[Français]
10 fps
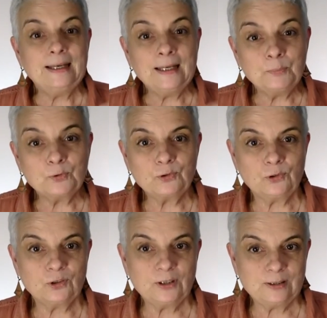Et
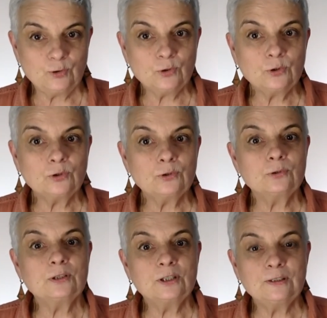pourtant, je t'assure
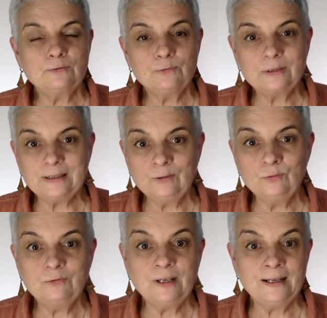que j'ai vu ces
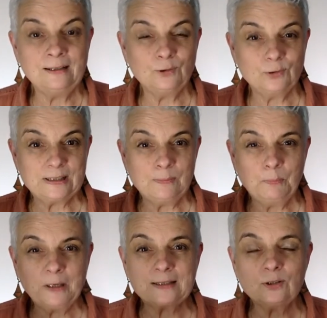nouvelles de ces
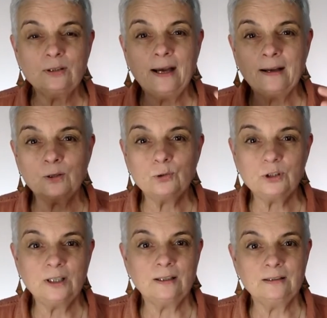personnes
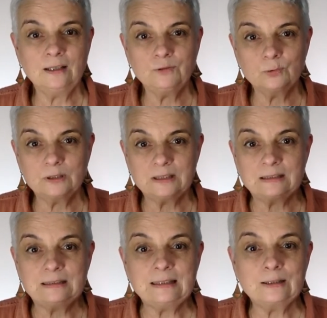accrochées à un avion qui
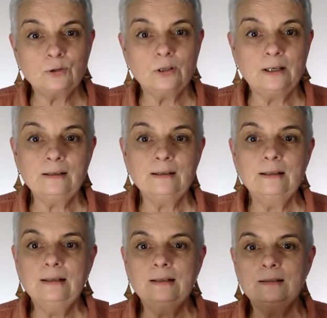décollait
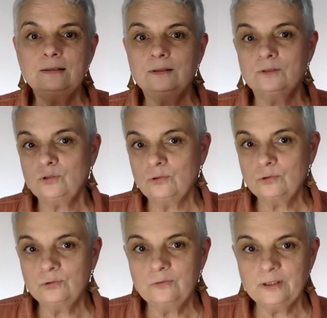euh, sur le
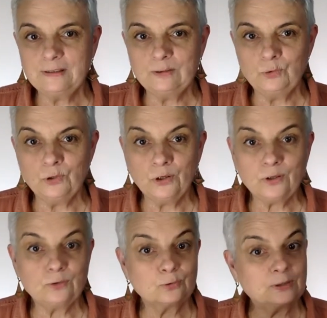coup de
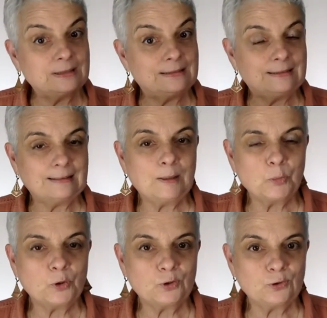21h, donc c'était très
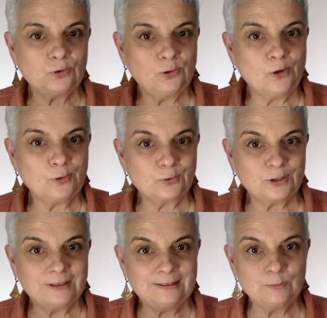proche de l'heure où
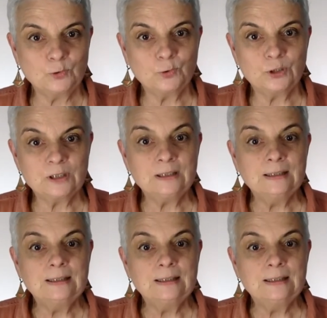j'ai été me coucher.